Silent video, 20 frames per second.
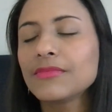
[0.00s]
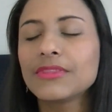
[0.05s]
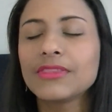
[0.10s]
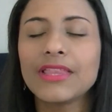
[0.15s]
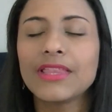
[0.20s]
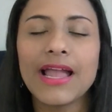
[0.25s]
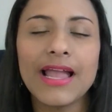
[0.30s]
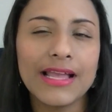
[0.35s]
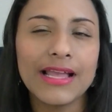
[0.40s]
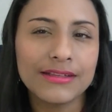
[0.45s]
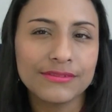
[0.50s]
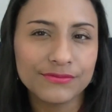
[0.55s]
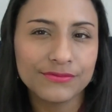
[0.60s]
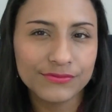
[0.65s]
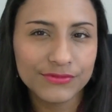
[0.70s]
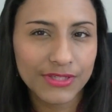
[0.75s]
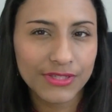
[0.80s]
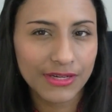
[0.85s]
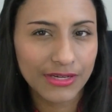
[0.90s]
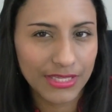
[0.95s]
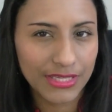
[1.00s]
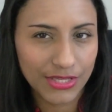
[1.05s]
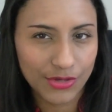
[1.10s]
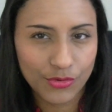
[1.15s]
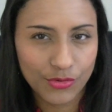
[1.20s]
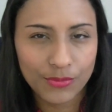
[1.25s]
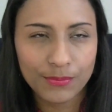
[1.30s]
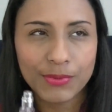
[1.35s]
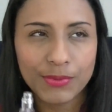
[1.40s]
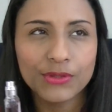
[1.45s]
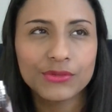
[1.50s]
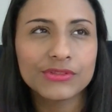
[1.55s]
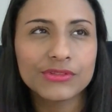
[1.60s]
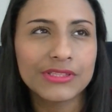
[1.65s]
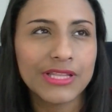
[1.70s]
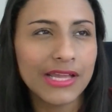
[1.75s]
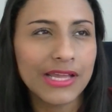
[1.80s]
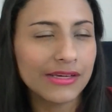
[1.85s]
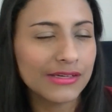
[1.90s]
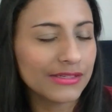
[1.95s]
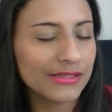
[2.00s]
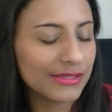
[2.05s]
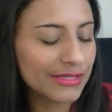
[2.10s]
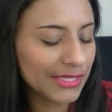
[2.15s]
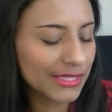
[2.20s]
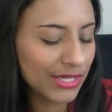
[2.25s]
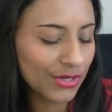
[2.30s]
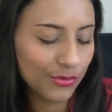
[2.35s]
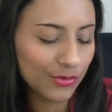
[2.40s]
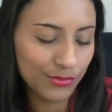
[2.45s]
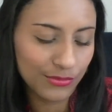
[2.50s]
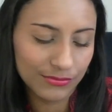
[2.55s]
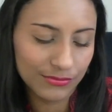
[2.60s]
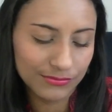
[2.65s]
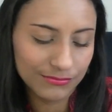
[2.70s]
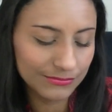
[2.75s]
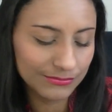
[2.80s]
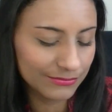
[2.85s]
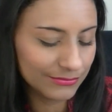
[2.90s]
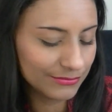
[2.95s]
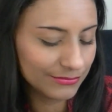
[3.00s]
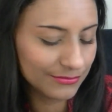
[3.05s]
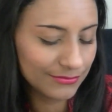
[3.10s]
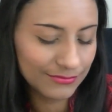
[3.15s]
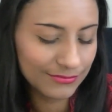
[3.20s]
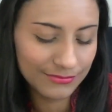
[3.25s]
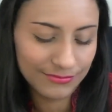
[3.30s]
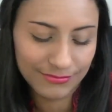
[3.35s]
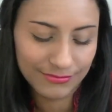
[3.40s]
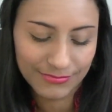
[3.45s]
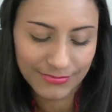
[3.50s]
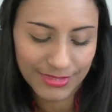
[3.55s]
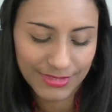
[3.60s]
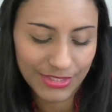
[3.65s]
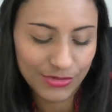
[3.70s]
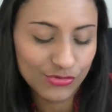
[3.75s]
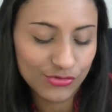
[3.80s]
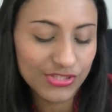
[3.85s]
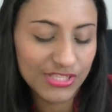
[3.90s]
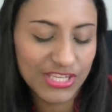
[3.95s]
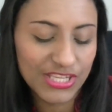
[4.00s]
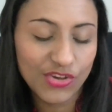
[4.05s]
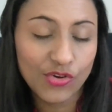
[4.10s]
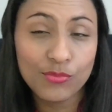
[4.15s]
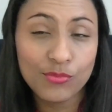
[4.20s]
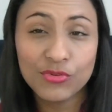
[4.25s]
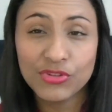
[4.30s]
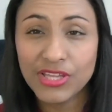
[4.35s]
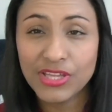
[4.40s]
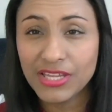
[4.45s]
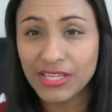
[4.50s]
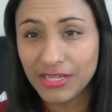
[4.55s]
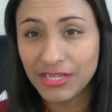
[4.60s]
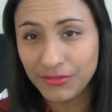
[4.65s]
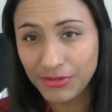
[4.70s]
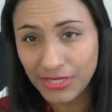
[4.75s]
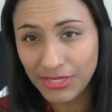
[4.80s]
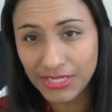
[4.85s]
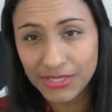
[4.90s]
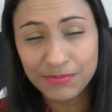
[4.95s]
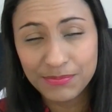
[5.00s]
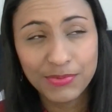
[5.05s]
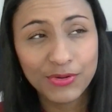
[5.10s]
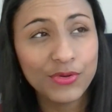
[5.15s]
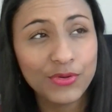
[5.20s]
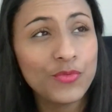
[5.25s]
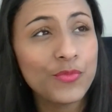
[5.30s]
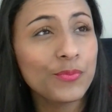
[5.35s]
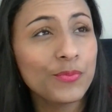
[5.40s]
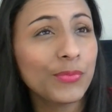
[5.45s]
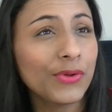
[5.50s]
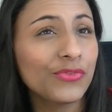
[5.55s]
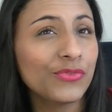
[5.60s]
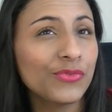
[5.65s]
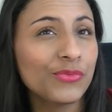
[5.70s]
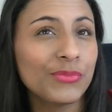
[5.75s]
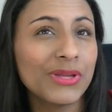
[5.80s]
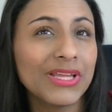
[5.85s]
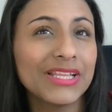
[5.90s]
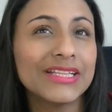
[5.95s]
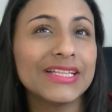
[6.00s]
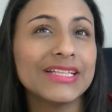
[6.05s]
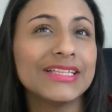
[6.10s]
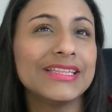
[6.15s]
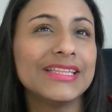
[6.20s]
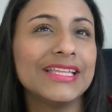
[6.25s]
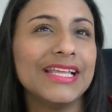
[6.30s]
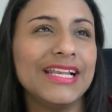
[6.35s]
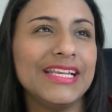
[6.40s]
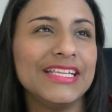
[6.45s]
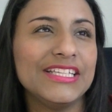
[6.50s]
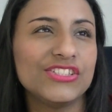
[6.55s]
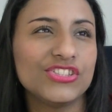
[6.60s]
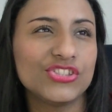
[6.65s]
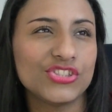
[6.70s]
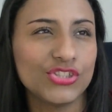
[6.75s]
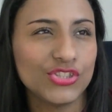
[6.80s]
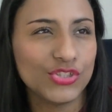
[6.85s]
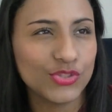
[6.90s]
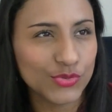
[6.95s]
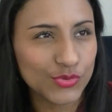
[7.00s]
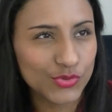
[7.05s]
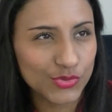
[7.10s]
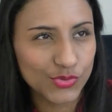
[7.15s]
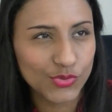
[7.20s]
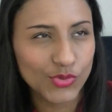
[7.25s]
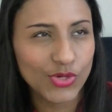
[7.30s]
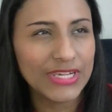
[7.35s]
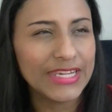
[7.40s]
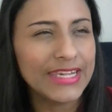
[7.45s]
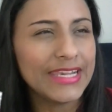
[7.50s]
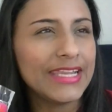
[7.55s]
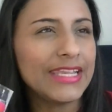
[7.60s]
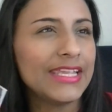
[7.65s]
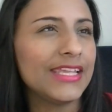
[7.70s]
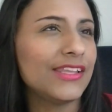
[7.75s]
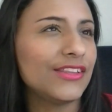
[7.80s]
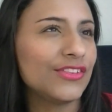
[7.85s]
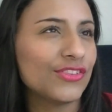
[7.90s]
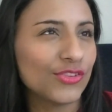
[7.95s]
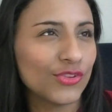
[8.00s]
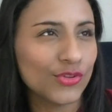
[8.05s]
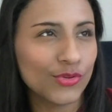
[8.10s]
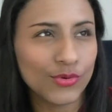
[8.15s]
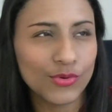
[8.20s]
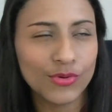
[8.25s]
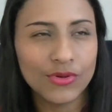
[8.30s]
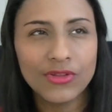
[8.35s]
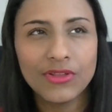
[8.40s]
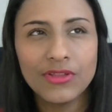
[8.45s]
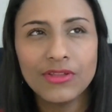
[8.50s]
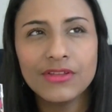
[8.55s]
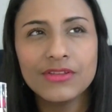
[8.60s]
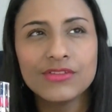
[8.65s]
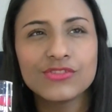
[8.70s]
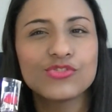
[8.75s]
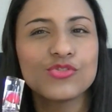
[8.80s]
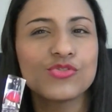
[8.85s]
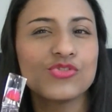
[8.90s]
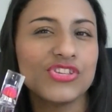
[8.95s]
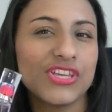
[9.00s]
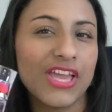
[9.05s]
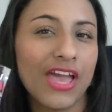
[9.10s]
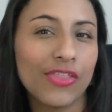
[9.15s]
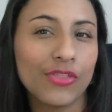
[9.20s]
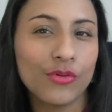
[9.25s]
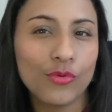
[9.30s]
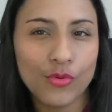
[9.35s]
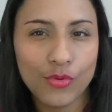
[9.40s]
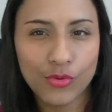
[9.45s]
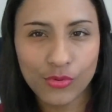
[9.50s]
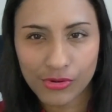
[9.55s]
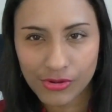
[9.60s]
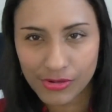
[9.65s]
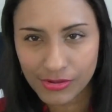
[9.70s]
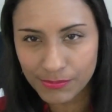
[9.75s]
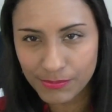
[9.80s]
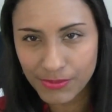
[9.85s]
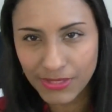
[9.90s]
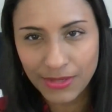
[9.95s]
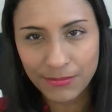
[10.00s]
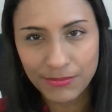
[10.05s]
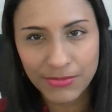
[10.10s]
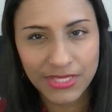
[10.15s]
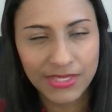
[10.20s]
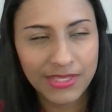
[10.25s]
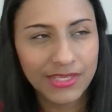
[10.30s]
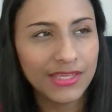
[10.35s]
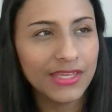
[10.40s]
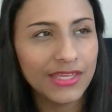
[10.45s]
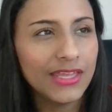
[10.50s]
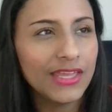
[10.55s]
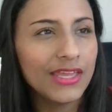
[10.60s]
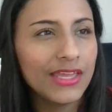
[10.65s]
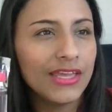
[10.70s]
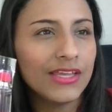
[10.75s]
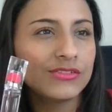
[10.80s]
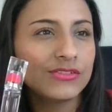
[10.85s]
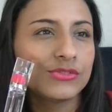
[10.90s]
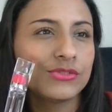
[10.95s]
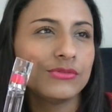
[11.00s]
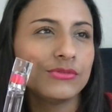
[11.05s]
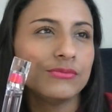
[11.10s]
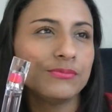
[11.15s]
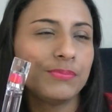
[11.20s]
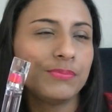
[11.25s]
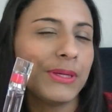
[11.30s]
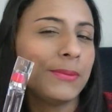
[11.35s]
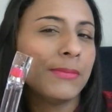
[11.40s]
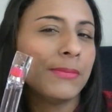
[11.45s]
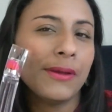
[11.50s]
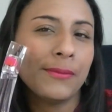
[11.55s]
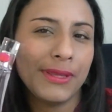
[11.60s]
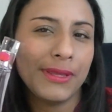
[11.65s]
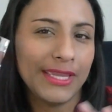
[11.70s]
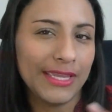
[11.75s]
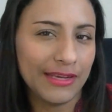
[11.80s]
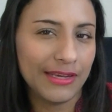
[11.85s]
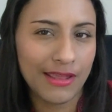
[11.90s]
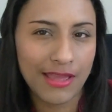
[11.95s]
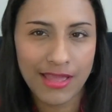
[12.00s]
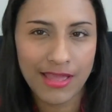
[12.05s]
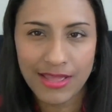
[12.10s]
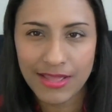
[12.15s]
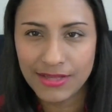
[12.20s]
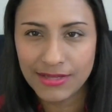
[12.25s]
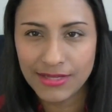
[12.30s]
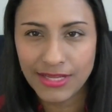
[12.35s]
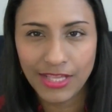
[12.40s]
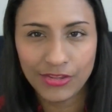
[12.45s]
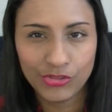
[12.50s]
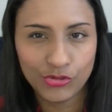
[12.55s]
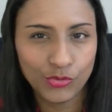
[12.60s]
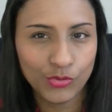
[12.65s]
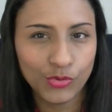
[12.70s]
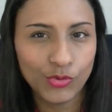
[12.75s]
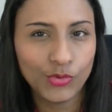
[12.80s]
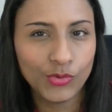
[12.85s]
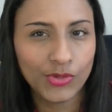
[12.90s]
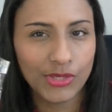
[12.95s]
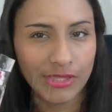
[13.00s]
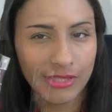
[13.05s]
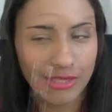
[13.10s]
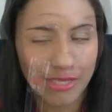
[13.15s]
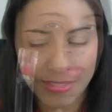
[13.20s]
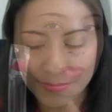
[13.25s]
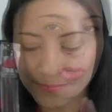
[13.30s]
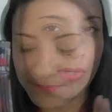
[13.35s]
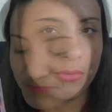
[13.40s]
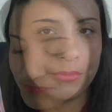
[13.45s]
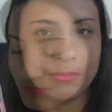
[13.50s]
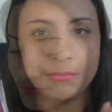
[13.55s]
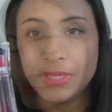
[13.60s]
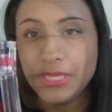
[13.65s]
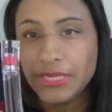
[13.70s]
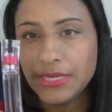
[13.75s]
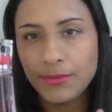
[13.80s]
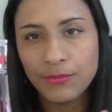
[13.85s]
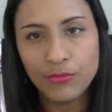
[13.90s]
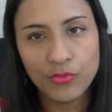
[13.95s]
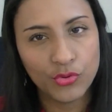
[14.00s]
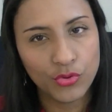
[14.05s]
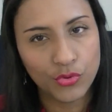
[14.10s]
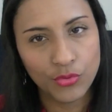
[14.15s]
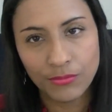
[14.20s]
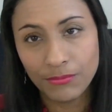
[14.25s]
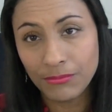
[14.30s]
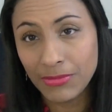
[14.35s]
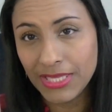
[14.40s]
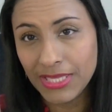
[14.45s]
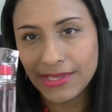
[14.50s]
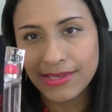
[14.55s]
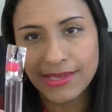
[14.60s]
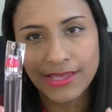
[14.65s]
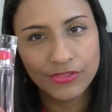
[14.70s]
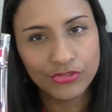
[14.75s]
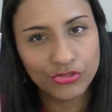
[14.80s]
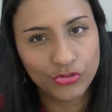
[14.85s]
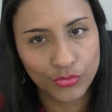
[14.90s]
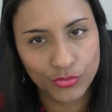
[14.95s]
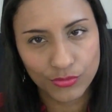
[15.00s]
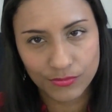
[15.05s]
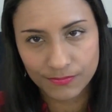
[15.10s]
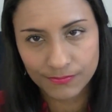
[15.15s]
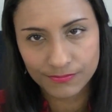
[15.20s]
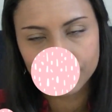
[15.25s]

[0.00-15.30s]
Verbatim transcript: tan rico, pero tan rico, que no sé ni cómo describirles, pero es un perfume delicioso, lindo, soñador. Para mí es primavera a todo lo que da. bueno, me enamoró, me encantó.